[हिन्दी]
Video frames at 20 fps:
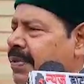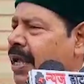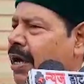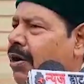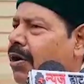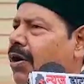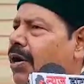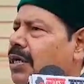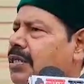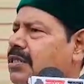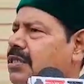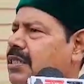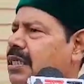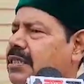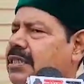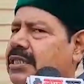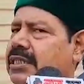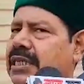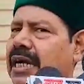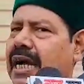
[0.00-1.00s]
और
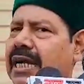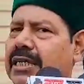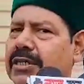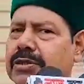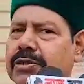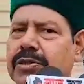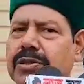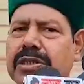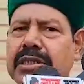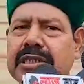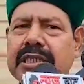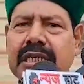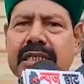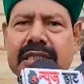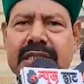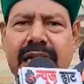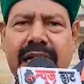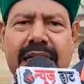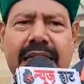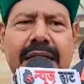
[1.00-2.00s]
सच्चाई को जनता
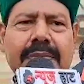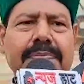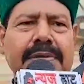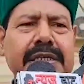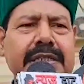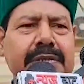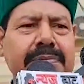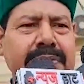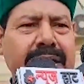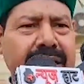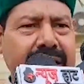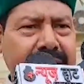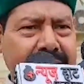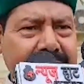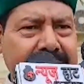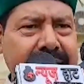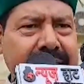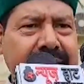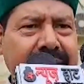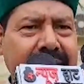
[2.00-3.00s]
के बीच में रखने
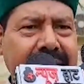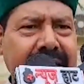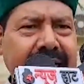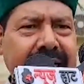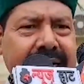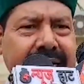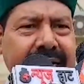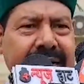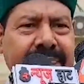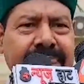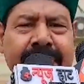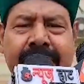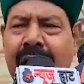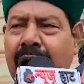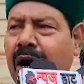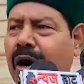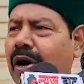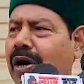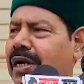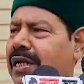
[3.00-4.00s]
जा रहे हैं
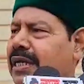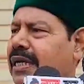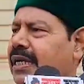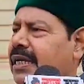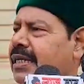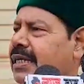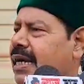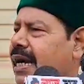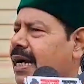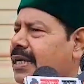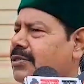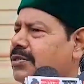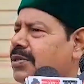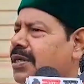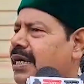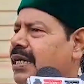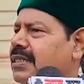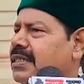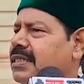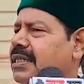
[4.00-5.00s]
और इनका जो है
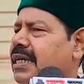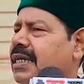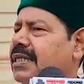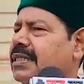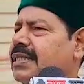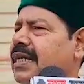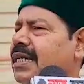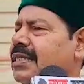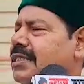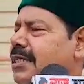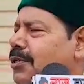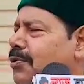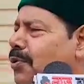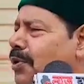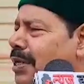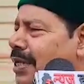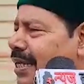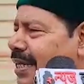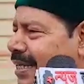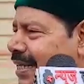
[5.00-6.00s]
जनता से कोई
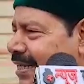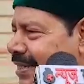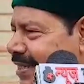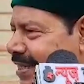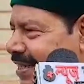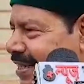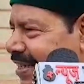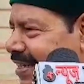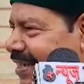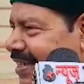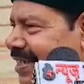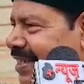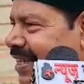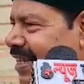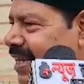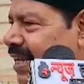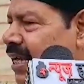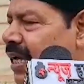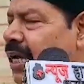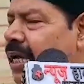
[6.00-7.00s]
लेना देना नहीं है
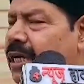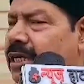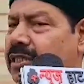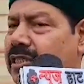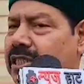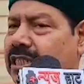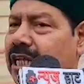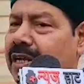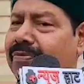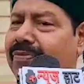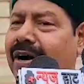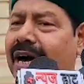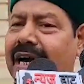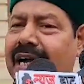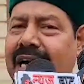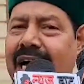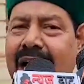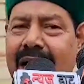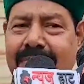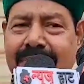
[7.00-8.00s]
सिर्फ
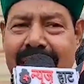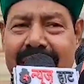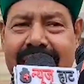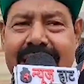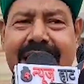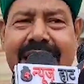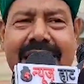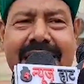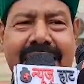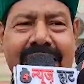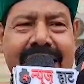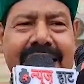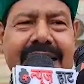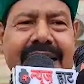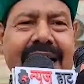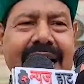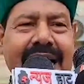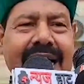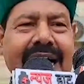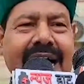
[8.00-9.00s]
हंगामा करना इनका
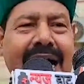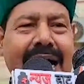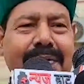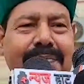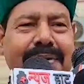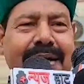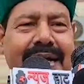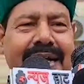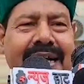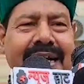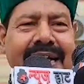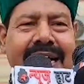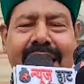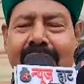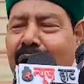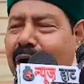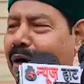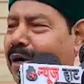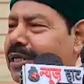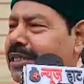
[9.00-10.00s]
काम है
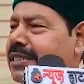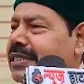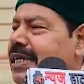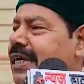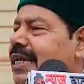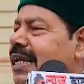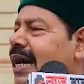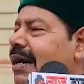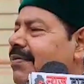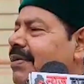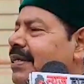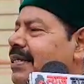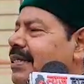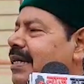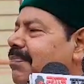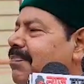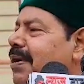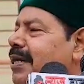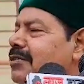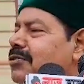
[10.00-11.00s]
और इसके अलावा इनके
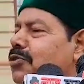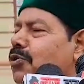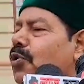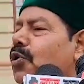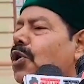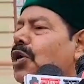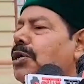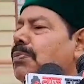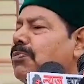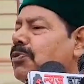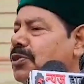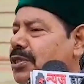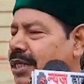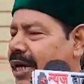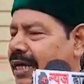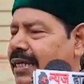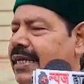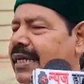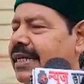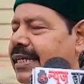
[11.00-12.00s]
पास कोई मुद्दा नहीं